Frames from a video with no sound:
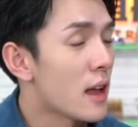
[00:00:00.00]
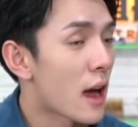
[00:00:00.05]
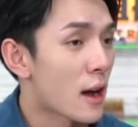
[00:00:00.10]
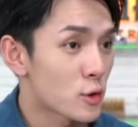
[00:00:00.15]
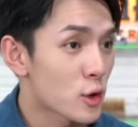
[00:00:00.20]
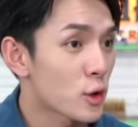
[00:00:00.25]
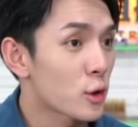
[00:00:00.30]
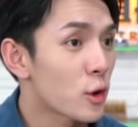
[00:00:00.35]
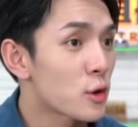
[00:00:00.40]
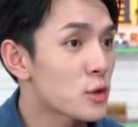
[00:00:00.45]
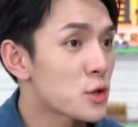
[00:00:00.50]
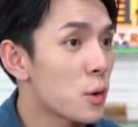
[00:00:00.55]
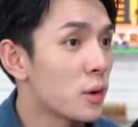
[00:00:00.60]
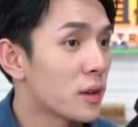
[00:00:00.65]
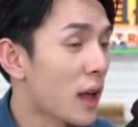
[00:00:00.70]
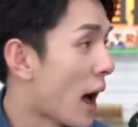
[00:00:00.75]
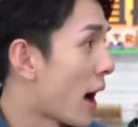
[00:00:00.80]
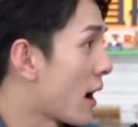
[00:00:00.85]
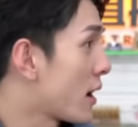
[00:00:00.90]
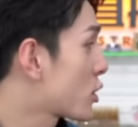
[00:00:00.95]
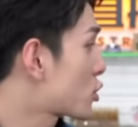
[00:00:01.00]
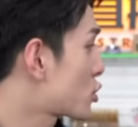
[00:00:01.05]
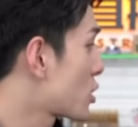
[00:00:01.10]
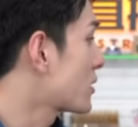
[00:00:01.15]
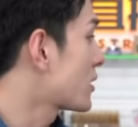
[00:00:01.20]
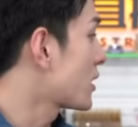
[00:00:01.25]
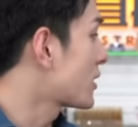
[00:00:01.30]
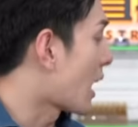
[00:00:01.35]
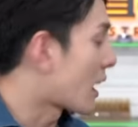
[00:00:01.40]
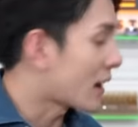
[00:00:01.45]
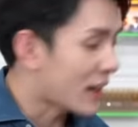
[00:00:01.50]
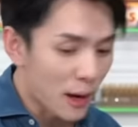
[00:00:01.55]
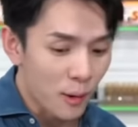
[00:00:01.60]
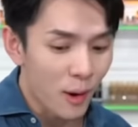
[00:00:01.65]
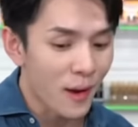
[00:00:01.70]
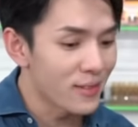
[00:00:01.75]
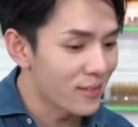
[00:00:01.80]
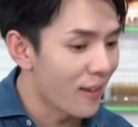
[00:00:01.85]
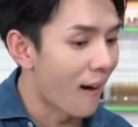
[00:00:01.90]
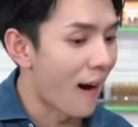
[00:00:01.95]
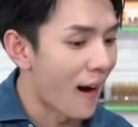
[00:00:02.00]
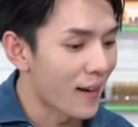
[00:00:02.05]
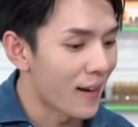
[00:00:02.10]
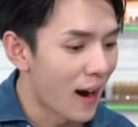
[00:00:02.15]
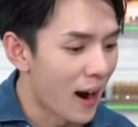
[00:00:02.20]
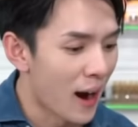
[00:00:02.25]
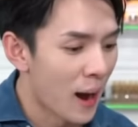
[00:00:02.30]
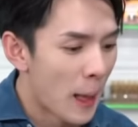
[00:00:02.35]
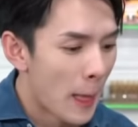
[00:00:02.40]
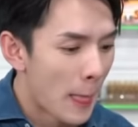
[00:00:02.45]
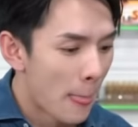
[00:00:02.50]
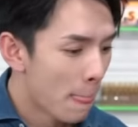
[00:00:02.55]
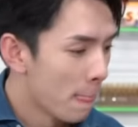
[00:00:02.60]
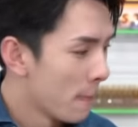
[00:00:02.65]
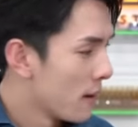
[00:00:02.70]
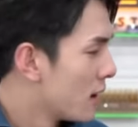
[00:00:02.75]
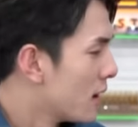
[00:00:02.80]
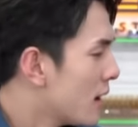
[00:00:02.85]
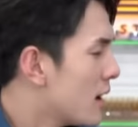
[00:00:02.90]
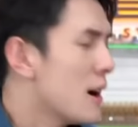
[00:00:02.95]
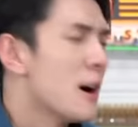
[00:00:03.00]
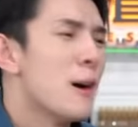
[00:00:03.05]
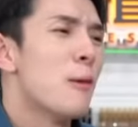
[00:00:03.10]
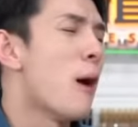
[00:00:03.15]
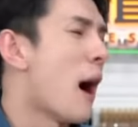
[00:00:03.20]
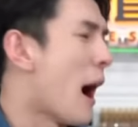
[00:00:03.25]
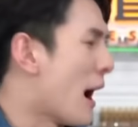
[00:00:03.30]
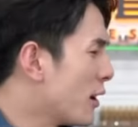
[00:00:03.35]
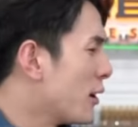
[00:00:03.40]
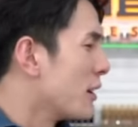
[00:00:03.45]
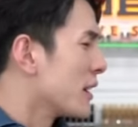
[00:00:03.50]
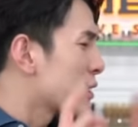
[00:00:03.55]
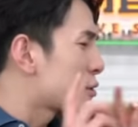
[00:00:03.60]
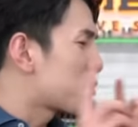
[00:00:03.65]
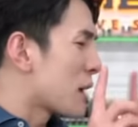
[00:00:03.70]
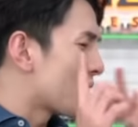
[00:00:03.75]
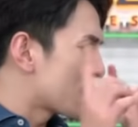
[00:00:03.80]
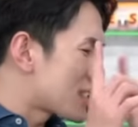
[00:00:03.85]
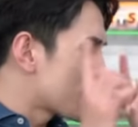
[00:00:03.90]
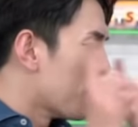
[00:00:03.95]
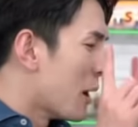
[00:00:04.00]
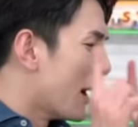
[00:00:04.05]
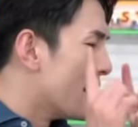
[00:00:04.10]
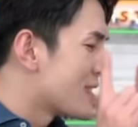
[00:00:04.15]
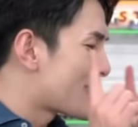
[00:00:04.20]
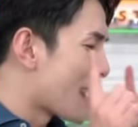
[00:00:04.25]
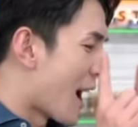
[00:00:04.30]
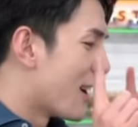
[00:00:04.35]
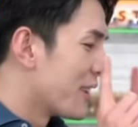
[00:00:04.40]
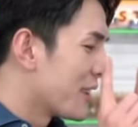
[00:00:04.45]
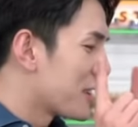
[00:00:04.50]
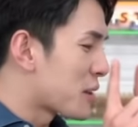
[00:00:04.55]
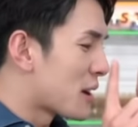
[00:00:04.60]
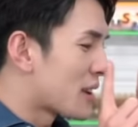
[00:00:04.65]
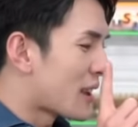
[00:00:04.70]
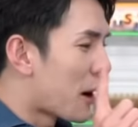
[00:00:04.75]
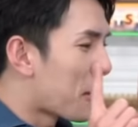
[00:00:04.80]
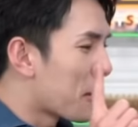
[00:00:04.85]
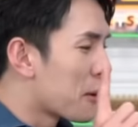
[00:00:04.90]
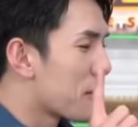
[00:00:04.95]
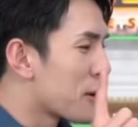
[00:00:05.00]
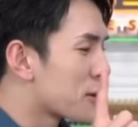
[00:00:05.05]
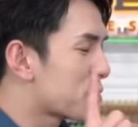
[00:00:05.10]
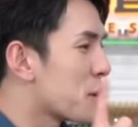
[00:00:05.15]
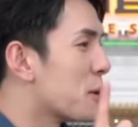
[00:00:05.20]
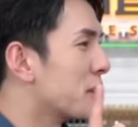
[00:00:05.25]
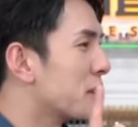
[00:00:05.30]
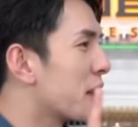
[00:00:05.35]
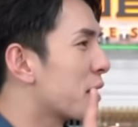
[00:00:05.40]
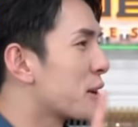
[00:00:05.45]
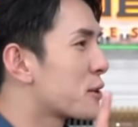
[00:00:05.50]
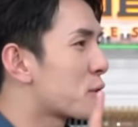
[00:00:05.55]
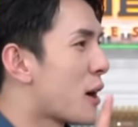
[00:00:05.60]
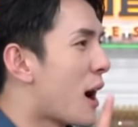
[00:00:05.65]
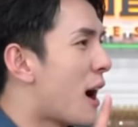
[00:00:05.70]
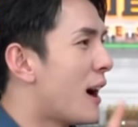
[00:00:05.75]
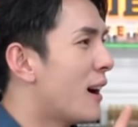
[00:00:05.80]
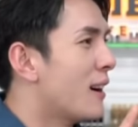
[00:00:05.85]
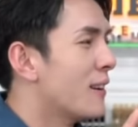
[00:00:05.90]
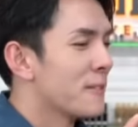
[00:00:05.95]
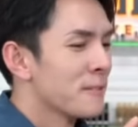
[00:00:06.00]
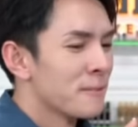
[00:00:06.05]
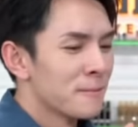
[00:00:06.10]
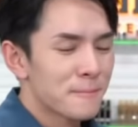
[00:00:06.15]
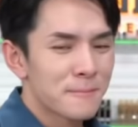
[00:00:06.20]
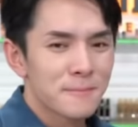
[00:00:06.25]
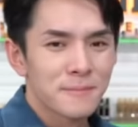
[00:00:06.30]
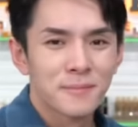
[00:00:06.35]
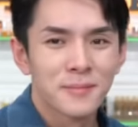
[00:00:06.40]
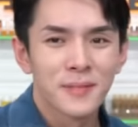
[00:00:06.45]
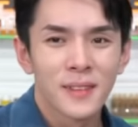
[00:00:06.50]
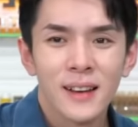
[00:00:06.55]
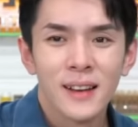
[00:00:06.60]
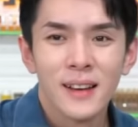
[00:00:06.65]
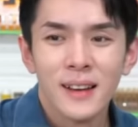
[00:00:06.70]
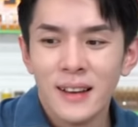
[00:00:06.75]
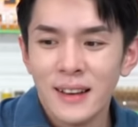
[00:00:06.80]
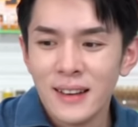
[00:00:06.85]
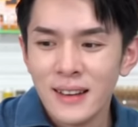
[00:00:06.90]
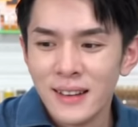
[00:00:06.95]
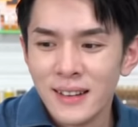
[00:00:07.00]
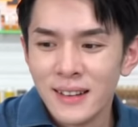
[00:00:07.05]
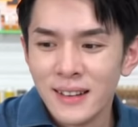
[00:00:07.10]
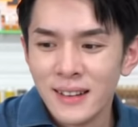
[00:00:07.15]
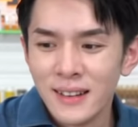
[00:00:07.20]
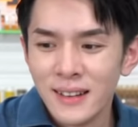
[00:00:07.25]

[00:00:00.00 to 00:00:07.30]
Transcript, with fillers: 两双都是送我的，还有一双在哪？赶快拿呀！不是你要，我还有一双是我很想要那双，他会不会送我那一双？我好紧张啊！